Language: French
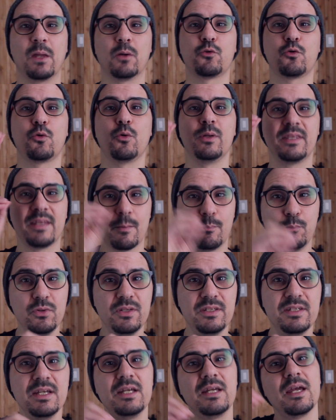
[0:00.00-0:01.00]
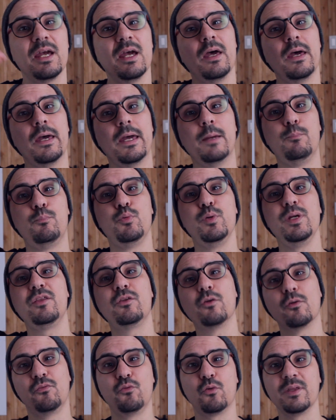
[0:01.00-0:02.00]
entre ta boutique et puis
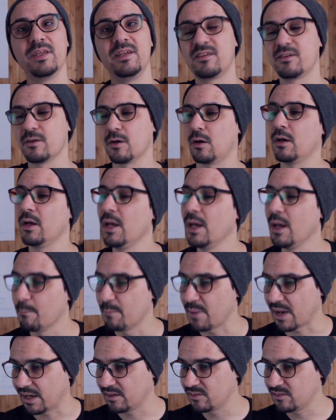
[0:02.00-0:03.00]
ton fournisseur. Par